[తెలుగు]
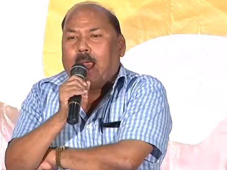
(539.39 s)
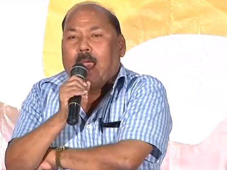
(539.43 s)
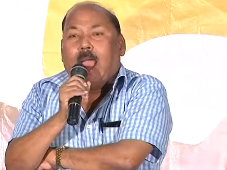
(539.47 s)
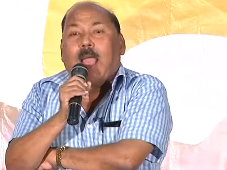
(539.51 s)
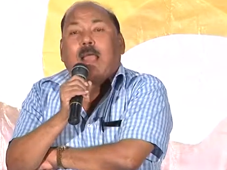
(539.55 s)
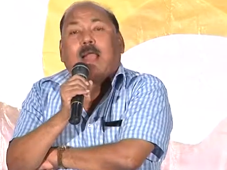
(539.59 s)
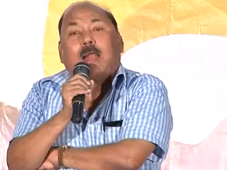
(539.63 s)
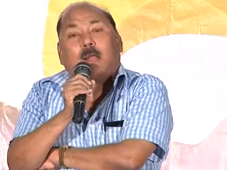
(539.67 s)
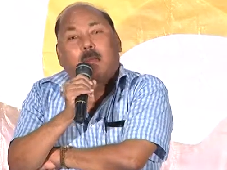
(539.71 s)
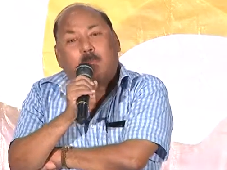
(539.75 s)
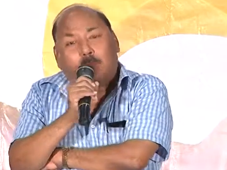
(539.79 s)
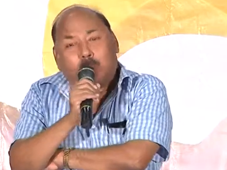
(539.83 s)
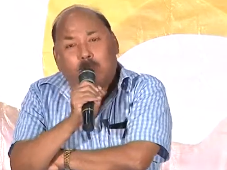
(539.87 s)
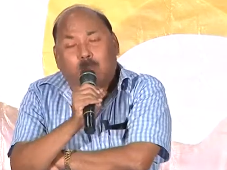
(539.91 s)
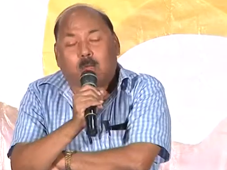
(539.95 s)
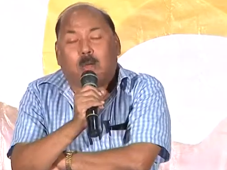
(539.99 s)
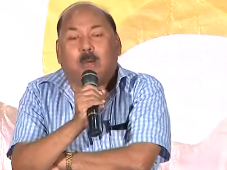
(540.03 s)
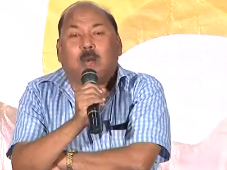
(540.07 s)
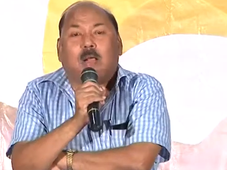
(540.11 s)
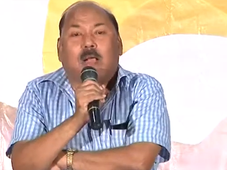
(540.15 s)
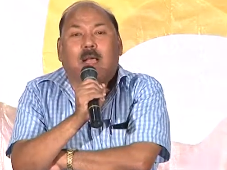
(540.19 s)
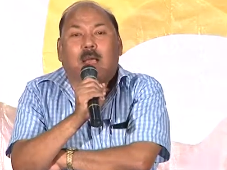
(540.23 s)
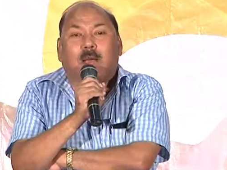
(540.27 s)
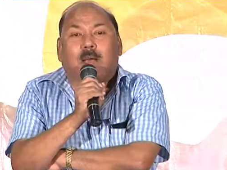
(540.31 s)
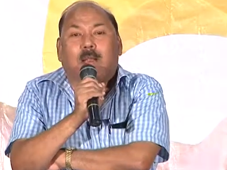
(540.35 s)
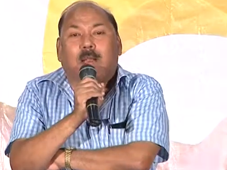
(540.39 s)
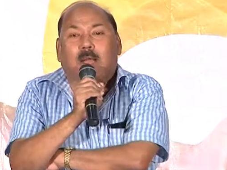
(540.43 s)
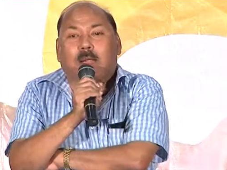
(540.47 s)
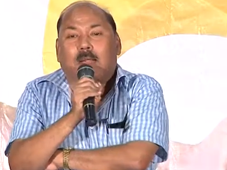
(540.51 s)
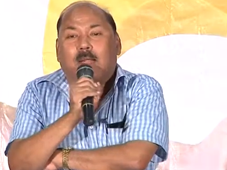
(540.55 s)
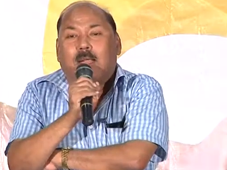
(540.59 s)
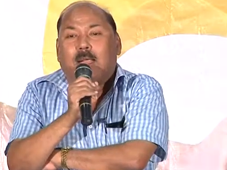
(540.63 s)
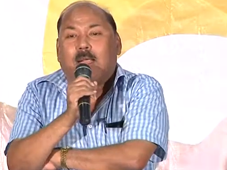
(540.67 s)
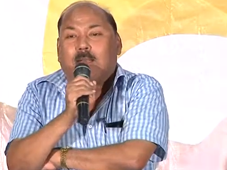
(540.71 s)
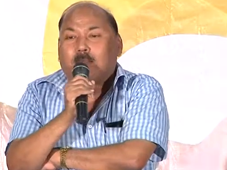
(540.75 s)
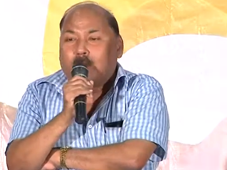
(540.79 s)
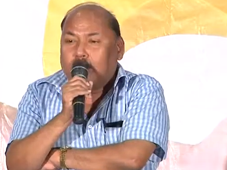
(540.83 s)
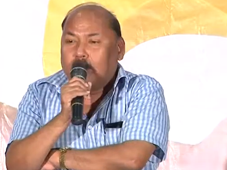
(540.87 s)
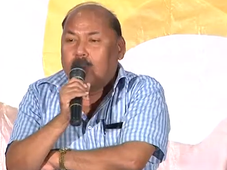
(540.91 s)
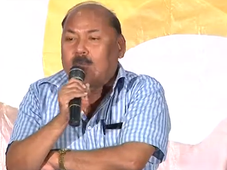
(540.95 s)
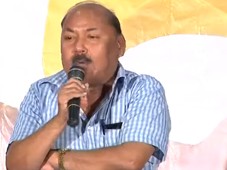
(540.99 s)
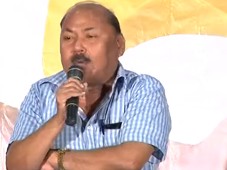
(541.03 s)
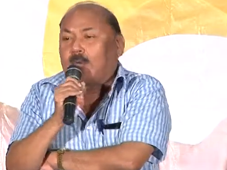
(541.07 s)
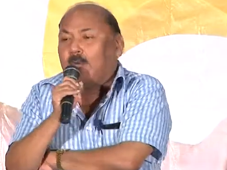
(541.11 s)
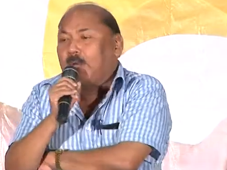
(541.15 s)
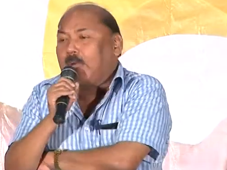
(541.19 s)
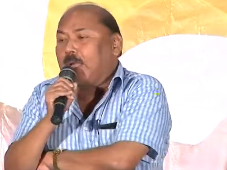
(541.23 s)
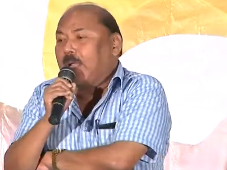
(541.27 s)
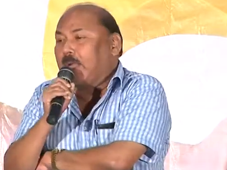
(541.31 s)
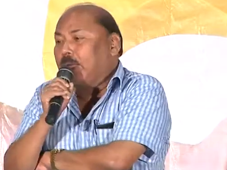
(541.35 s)
ఆయనకు మిత్రుడు కావాలంటే అదృష్టం
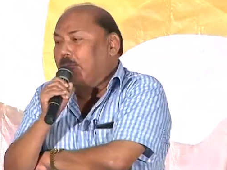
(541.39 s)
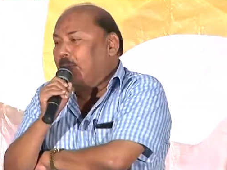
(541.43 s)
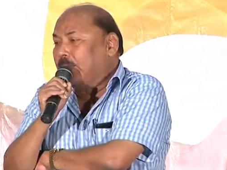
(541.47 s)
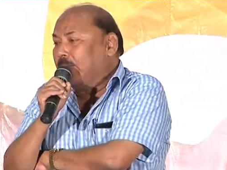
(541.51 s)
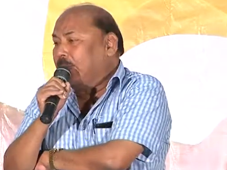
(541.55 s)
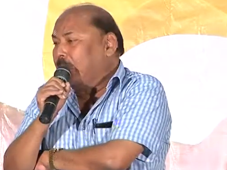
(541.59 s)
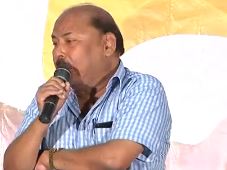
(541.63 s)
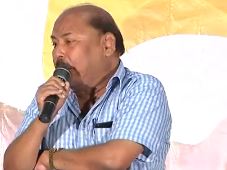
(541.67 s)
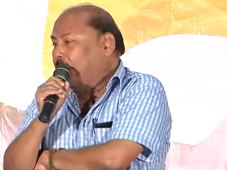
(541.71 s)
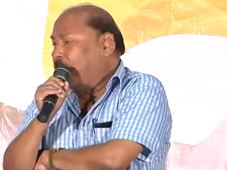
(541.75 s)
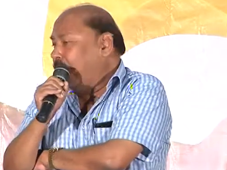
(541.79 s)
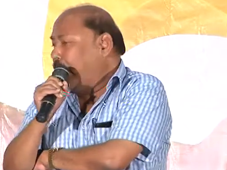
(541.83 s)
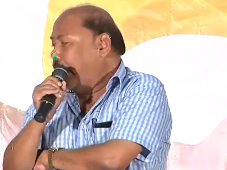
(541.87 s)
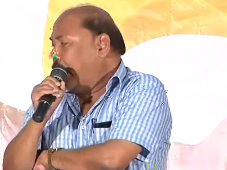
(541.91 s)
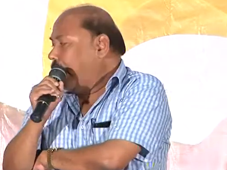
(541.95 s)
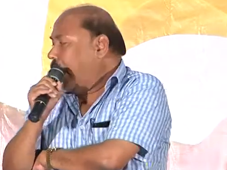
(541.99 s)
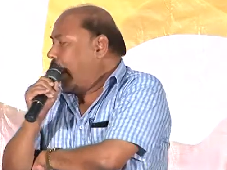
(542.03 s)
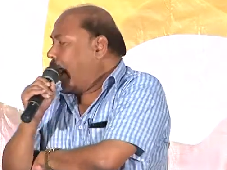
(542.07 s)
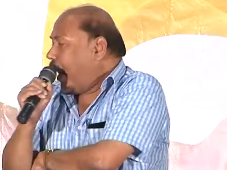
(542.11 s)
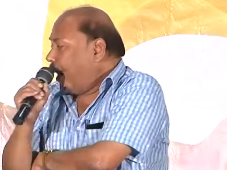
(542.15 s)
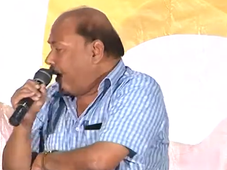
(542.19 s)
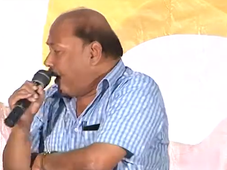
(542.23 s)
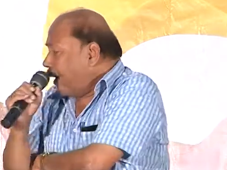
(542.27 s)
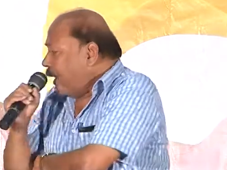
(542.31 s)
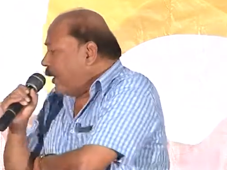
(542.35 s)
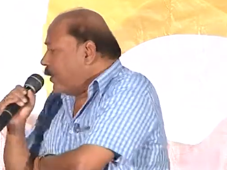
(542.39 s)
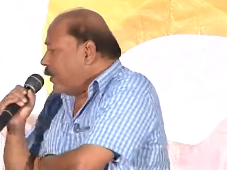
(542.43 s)
ఉండాలి ఆ అన్ని